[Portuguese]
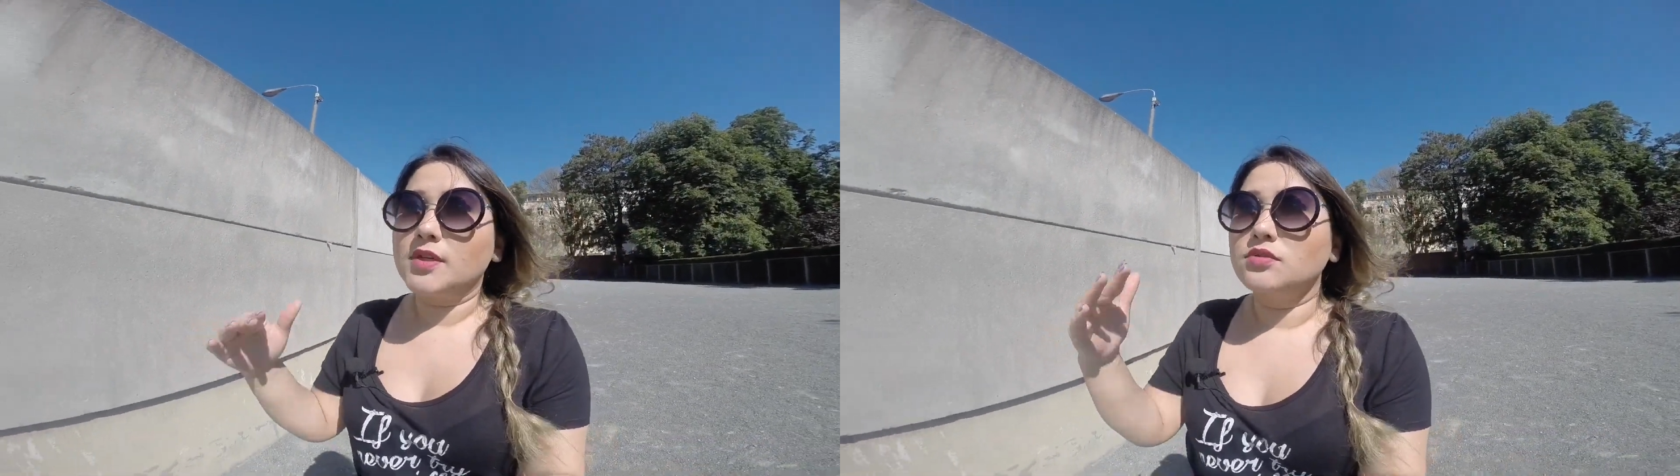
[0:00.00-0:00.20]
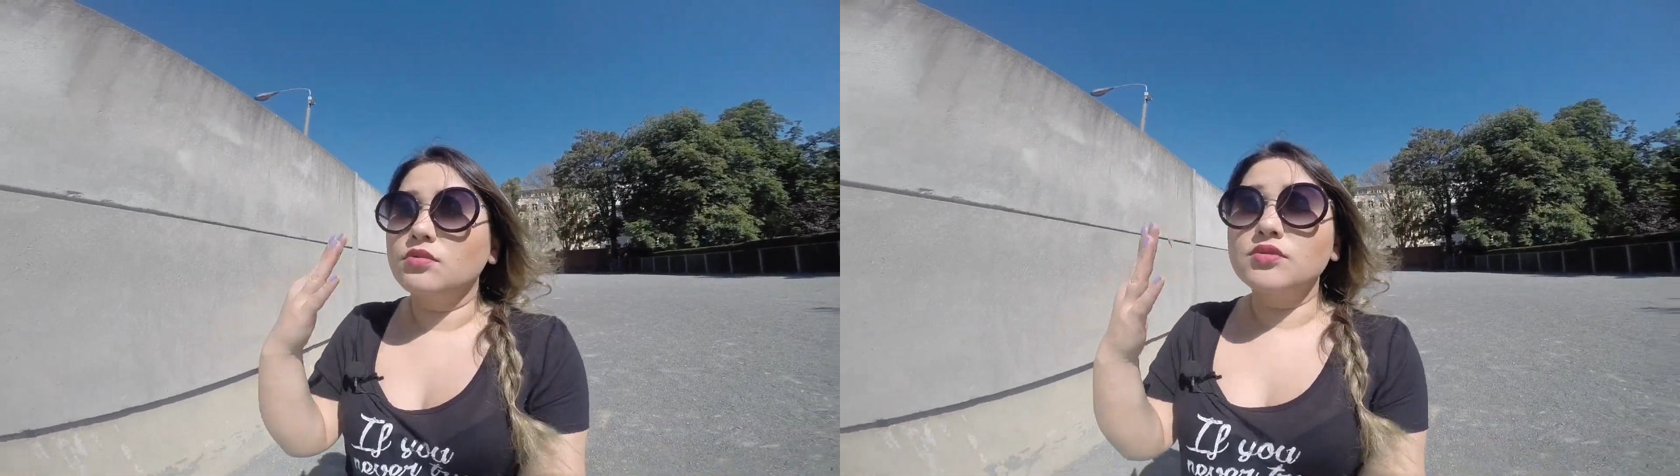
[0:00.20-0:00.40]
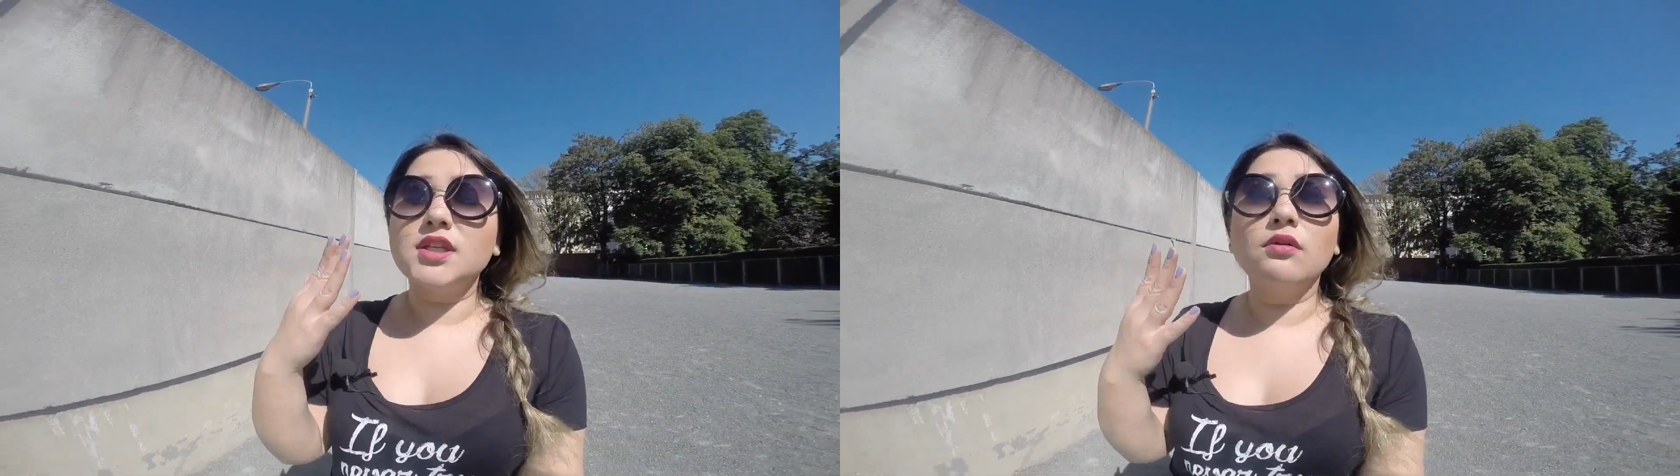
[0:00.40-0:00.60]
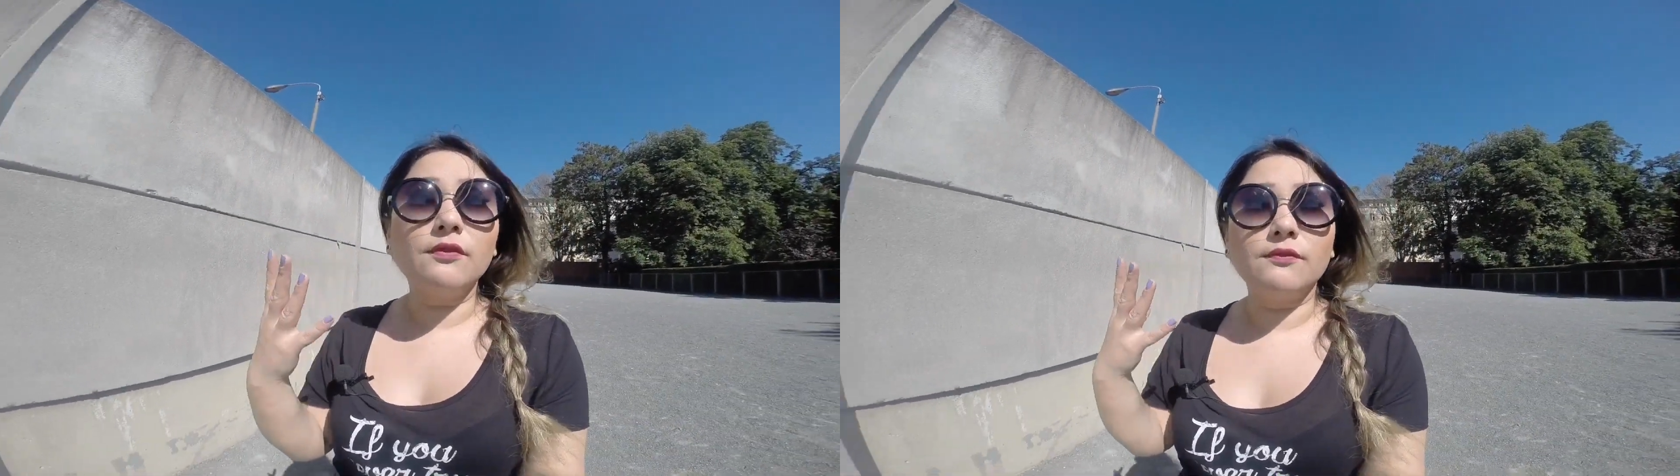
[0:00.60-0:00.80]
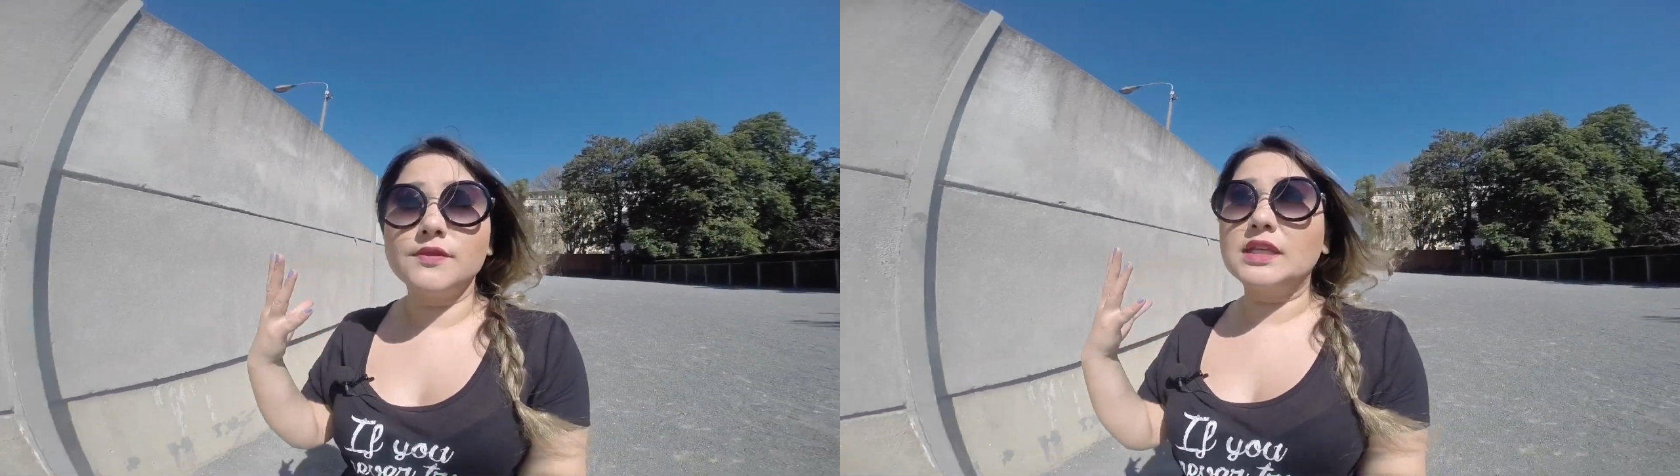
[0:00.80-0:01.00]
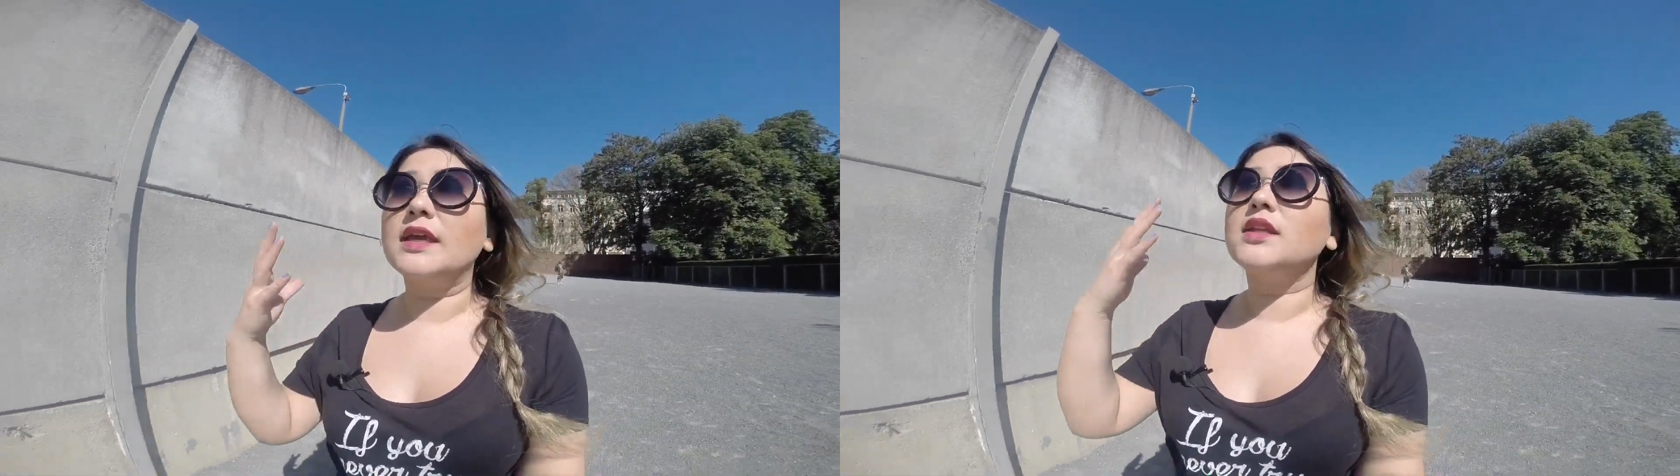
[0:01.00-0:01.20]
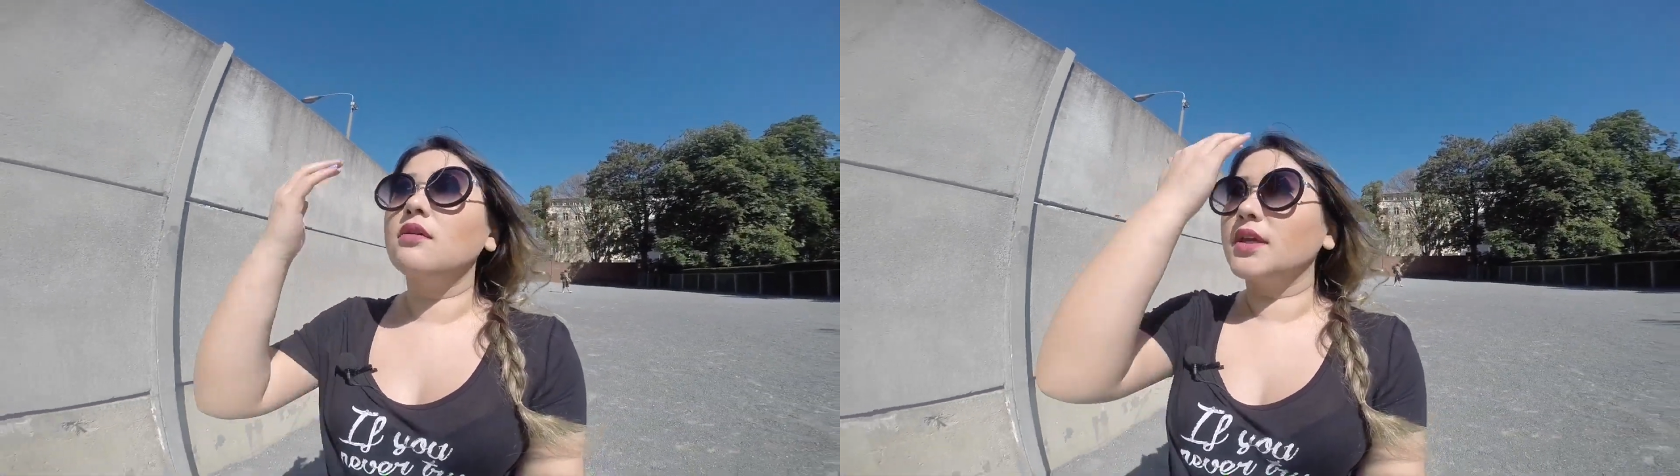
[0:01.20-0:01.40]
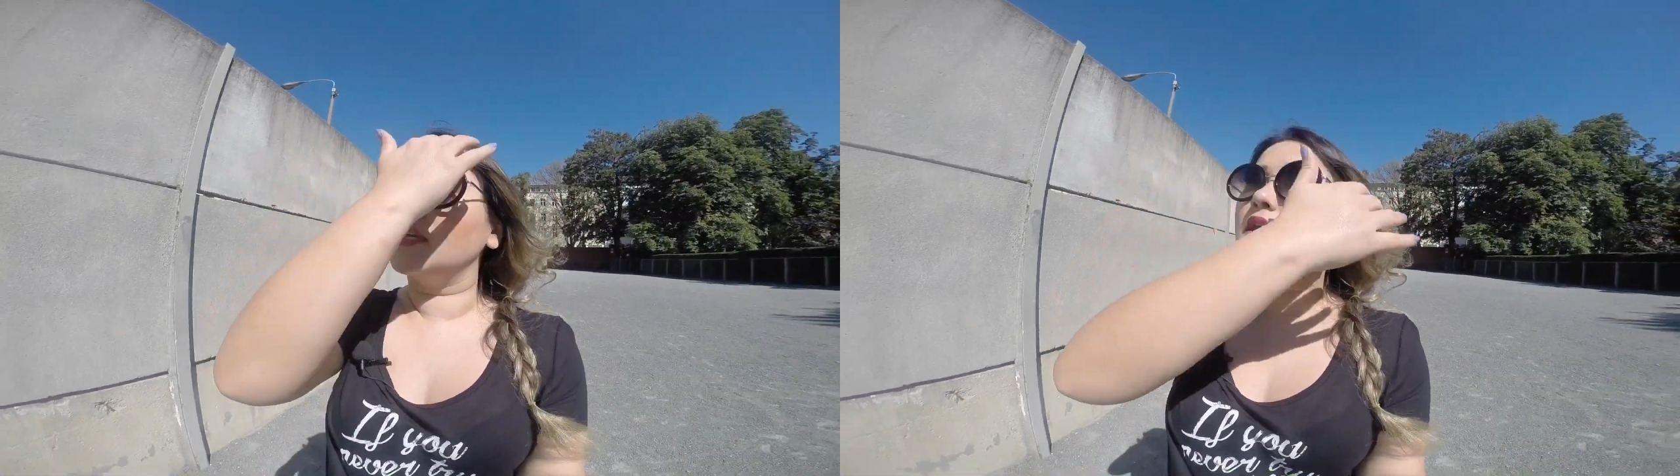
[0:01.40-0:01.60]
mas não consigo entender
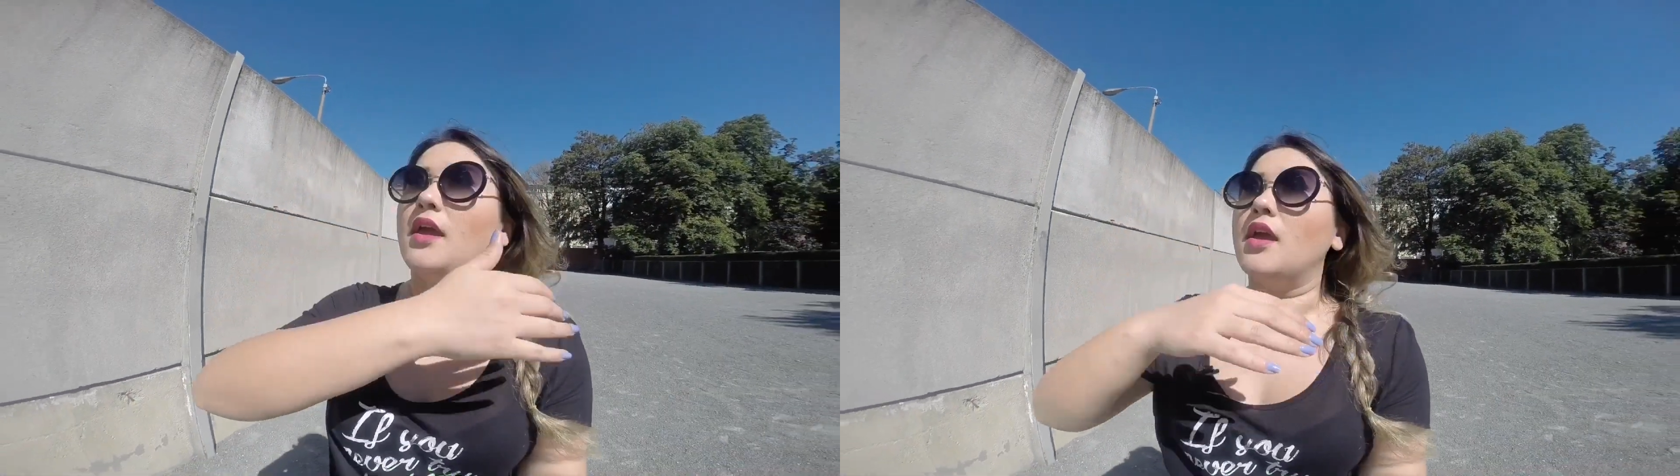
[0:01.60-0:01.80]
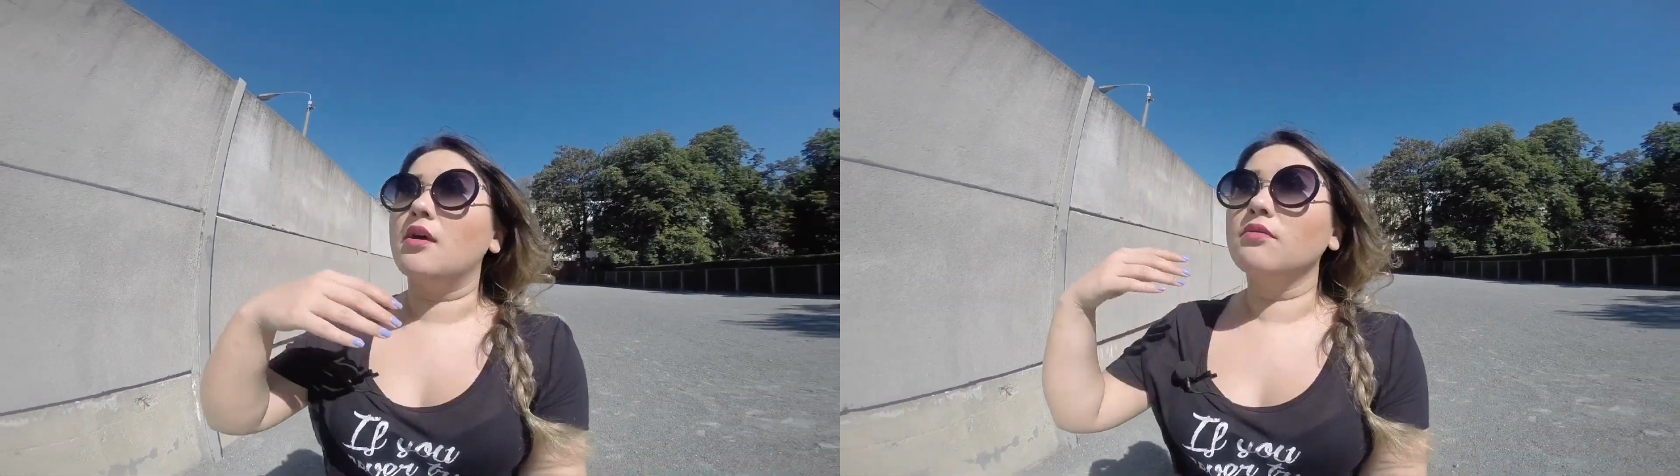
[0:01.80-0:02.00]
o que, que é.